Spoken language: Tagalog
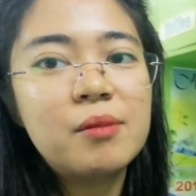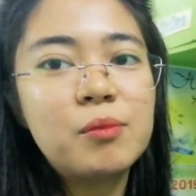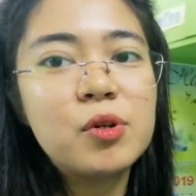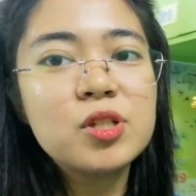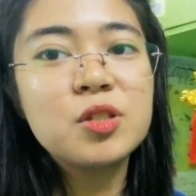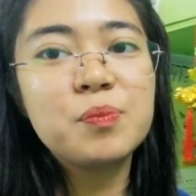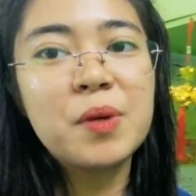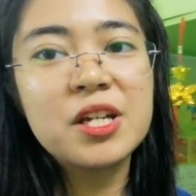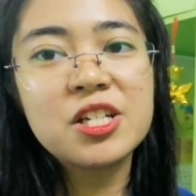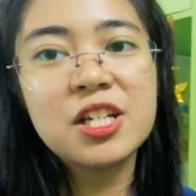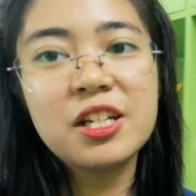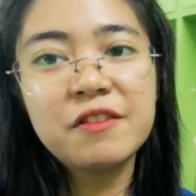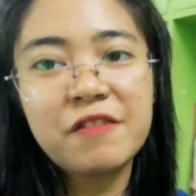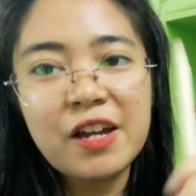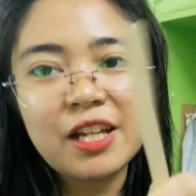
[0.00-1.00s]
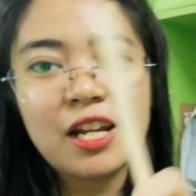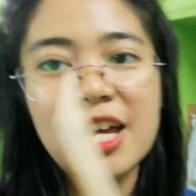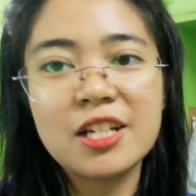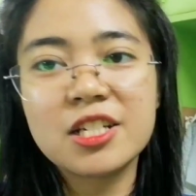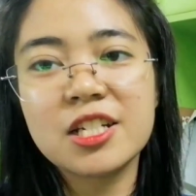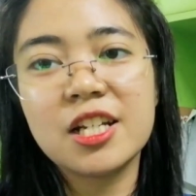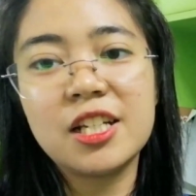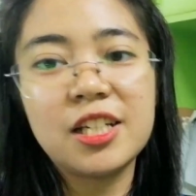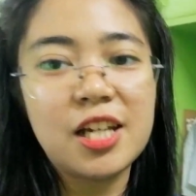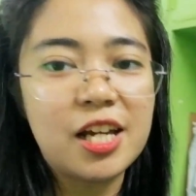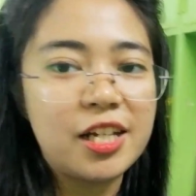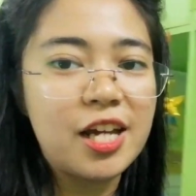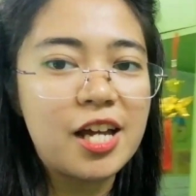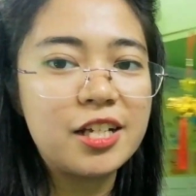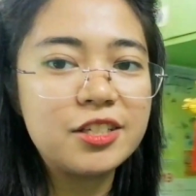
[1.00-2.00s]
most especially financially.
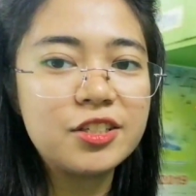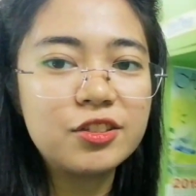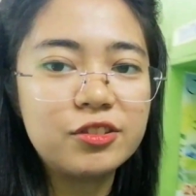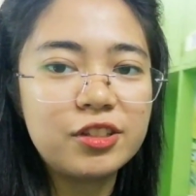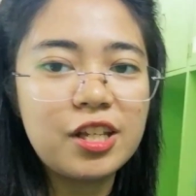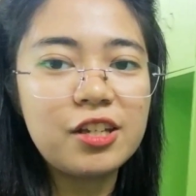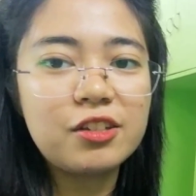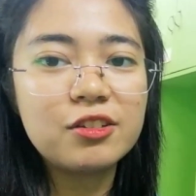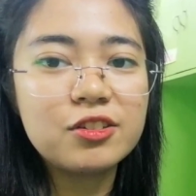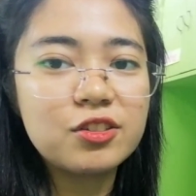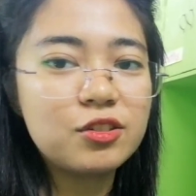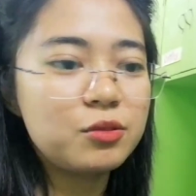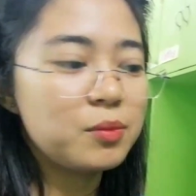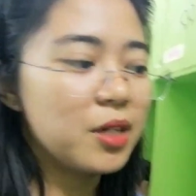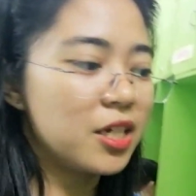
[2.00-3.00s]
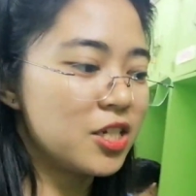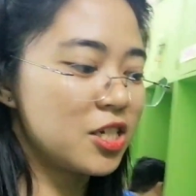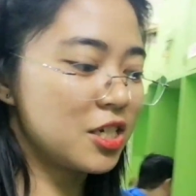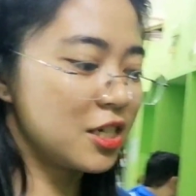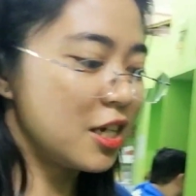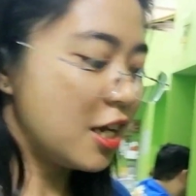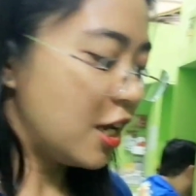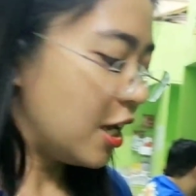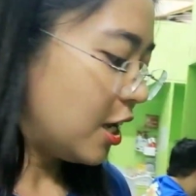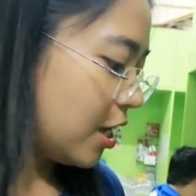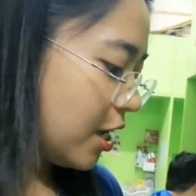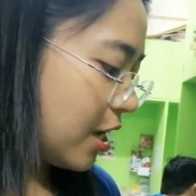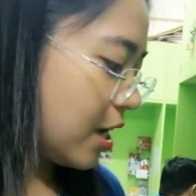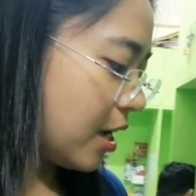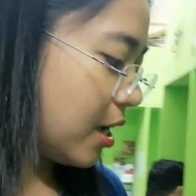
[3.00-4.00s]
Ayan, so thank you so much
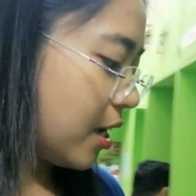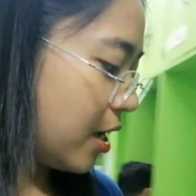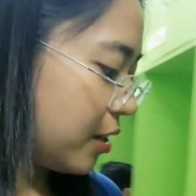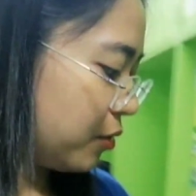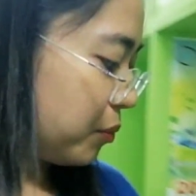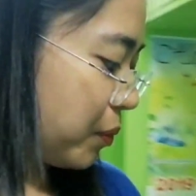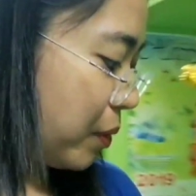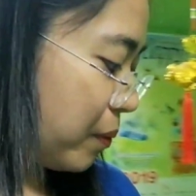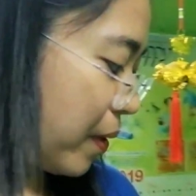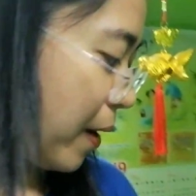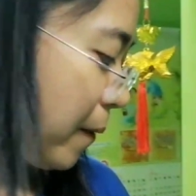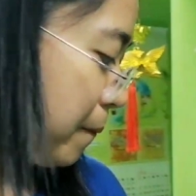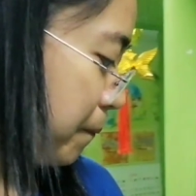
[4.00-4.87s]
uh, ano pa ba?